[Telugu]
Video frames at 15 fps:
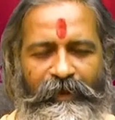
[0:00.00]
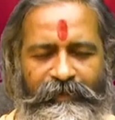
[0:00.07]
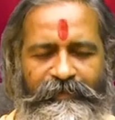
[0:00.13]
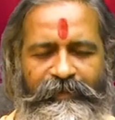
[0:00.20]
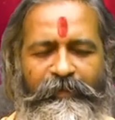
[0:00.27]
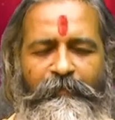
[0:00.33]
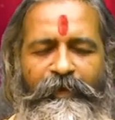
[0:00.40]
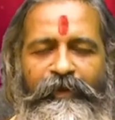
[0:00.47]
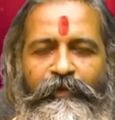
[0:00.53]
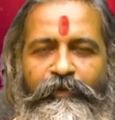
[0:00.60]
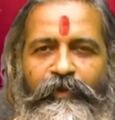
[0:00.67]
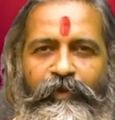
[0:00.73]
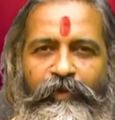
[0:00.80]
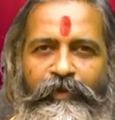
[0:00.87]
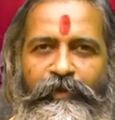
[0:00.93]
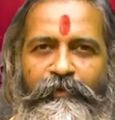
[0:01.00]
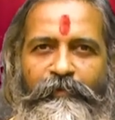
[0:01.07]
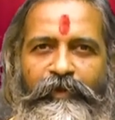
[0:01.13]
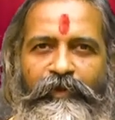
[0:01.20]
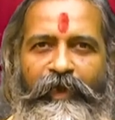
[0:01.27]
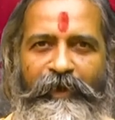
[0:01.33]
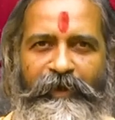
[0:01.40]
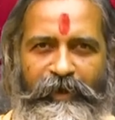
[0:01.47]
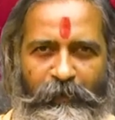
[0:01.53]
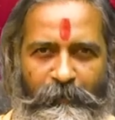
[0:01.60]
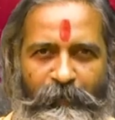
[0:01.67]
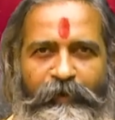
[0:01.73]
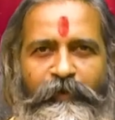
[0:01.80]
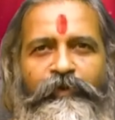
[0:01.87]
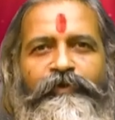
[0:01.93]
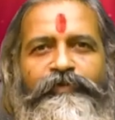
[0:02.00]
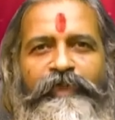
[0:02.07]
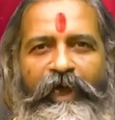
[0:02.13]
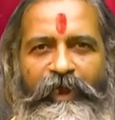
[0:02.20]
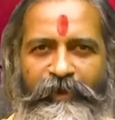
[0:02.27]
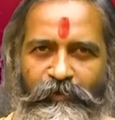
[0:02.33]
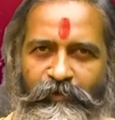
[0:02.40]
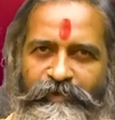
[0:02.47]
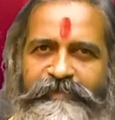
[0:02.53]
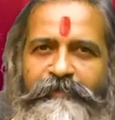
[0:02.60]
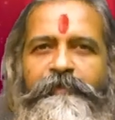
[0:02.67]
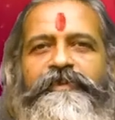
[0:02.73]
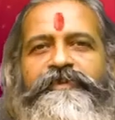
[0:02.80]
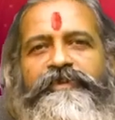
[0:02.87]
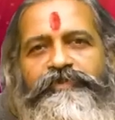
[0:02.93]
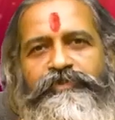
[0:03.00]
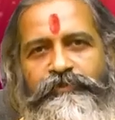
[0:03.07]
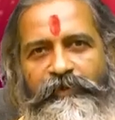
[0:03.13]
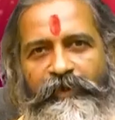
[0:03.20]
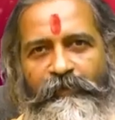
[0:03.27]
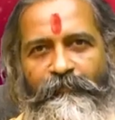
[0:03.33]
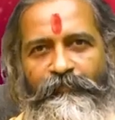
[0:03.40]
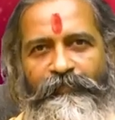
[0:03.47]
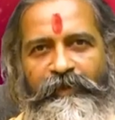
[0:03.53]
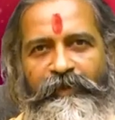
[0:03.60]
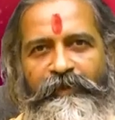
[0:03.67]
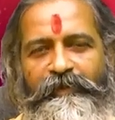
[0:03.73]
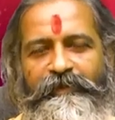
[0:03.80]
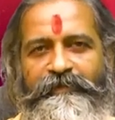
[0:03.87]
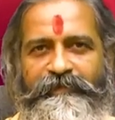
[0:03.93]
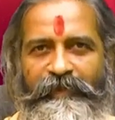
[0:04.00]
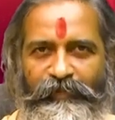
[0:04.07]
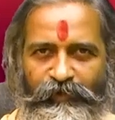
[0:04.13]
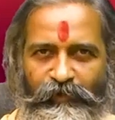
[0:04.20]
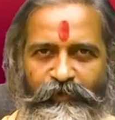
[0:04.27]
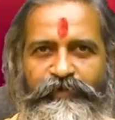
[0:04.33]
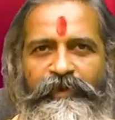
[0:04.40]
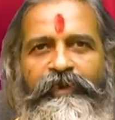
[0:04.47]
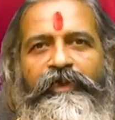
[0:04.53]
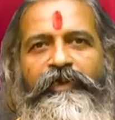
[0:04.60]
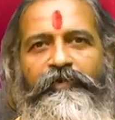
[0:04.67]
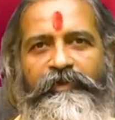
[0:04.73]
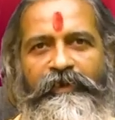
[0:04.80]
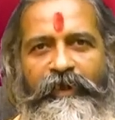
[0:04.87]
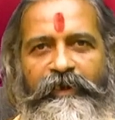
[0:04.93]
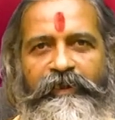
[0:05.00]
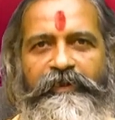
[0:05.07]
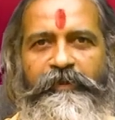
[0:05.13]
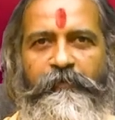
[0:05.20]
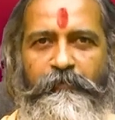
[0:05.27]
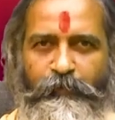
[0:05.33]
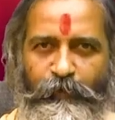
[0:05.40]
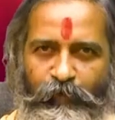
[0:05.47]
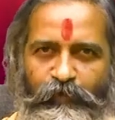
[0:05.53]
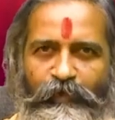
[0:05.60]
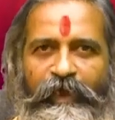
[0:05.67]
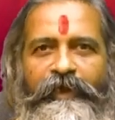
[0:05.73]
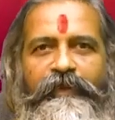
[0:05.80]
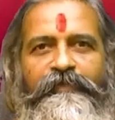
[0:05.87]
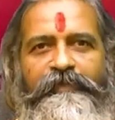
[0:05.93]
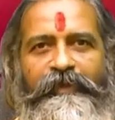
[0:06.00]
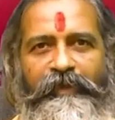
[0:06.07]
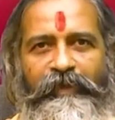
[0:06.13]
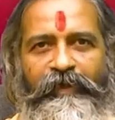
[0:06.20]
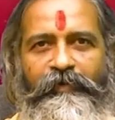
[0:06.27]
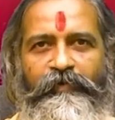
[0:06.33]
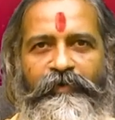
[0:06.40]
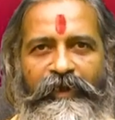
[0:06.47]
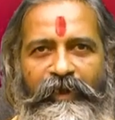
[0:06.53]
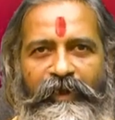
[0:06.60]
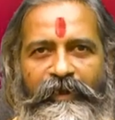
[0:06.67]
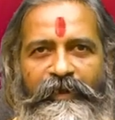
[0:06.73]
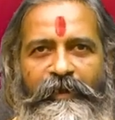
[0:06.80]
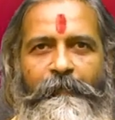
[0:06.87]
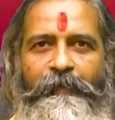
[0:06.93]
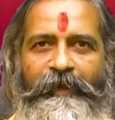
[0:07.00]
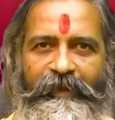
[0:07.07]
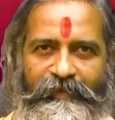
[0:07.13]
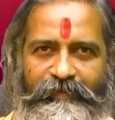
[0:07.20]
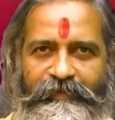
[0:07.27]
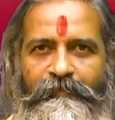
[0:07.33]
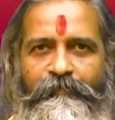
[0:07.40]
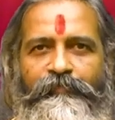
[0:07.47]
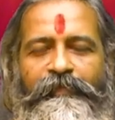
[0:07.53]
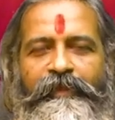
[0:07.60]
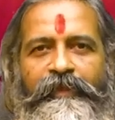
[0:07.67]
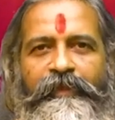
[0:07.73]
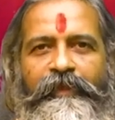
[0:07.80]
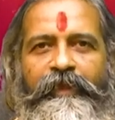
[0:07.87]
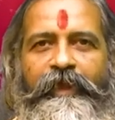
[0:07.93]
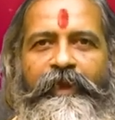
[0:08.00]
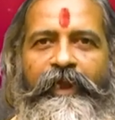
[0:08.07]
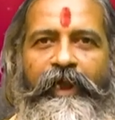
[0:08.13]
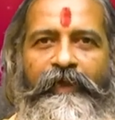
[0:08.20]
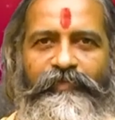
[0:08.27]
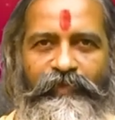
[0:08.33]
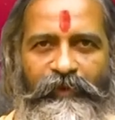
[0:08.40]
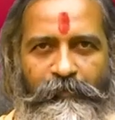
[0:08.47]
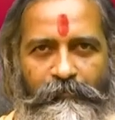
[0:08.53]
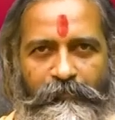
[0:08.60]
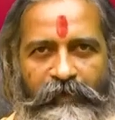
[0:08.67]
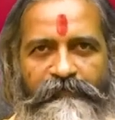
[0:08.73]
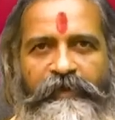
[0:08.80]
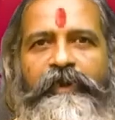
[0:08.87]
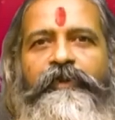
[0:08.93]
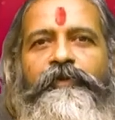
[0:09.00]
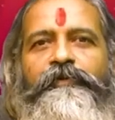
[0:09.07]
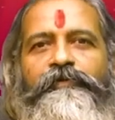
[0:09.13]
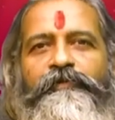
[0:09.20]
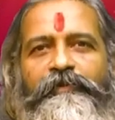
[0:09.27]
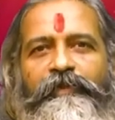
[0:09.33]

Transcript: అయితే మనకు లోకంలో అన్ని పనులు దానికోసమే చేస్తున్నాం సంతోషంగా ఉండాలి ఎప్పుడూ ఆనందంగా ఉండాలనే ప్రయత్నం రాత్రింబవళ్ళు